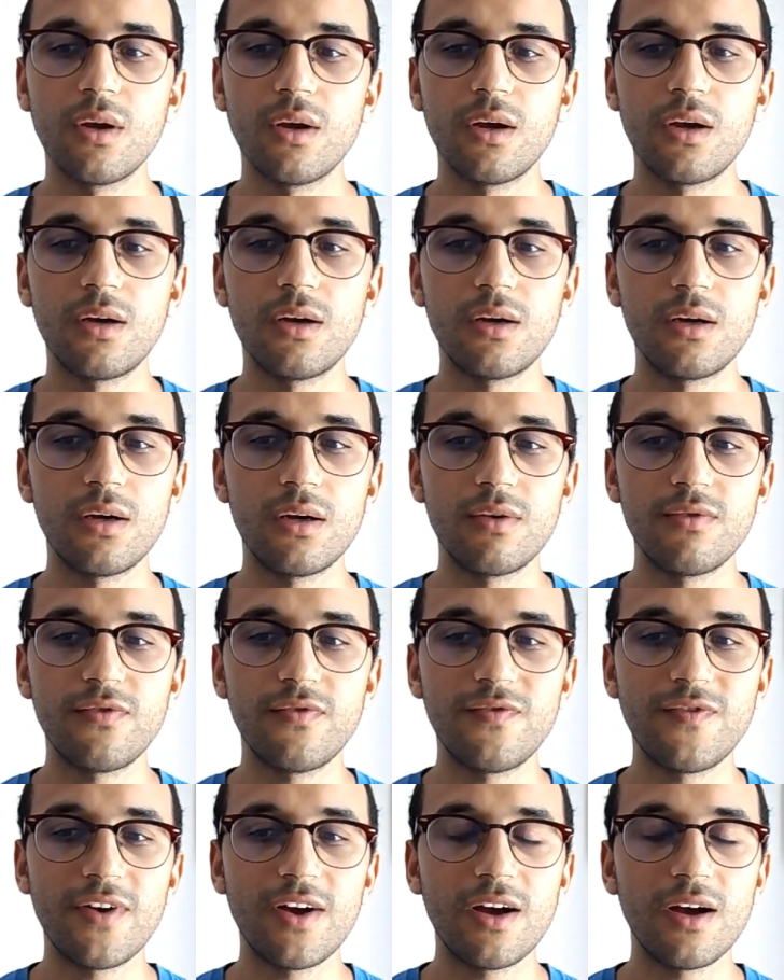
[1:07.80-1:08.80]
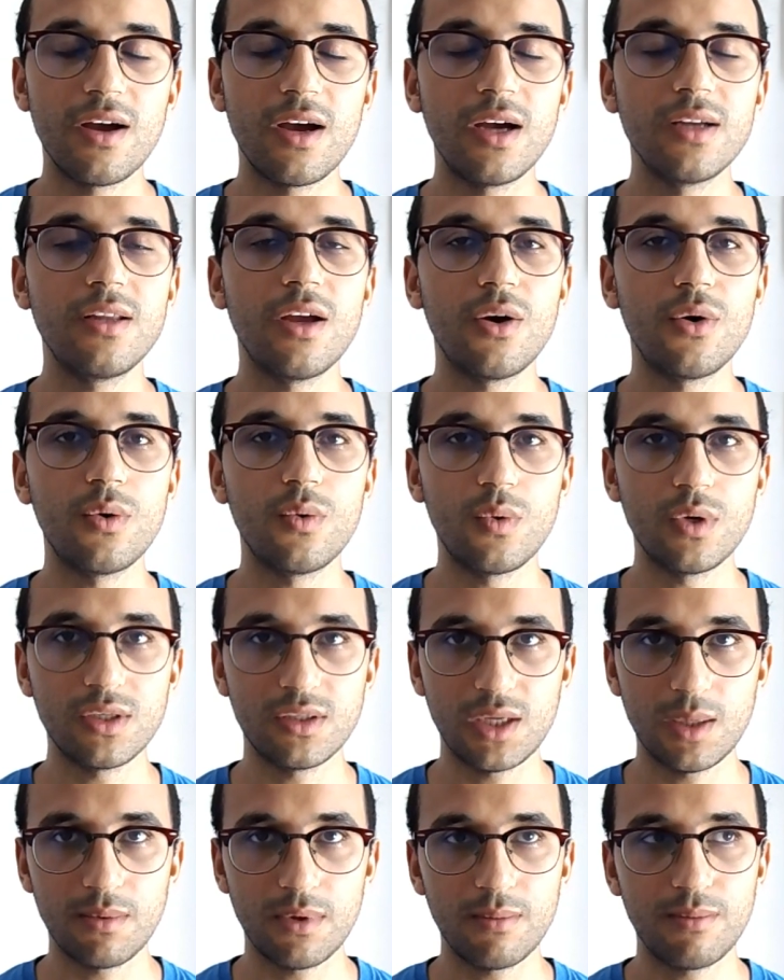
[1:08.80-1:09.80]
أه فهذا هو
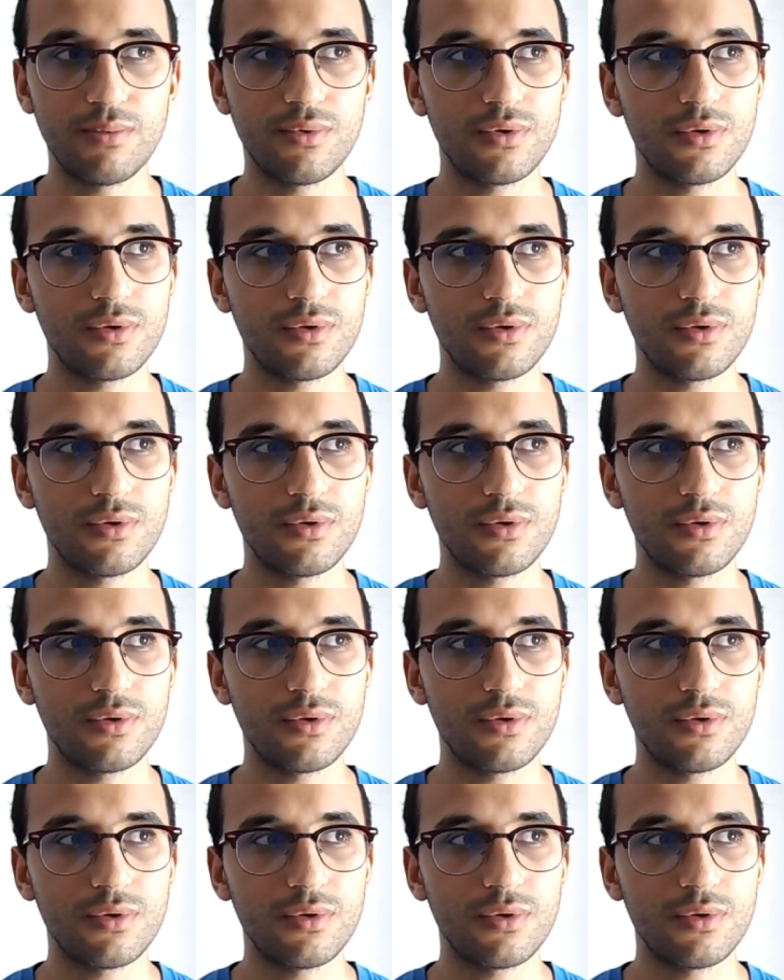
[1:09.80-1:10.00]
السبب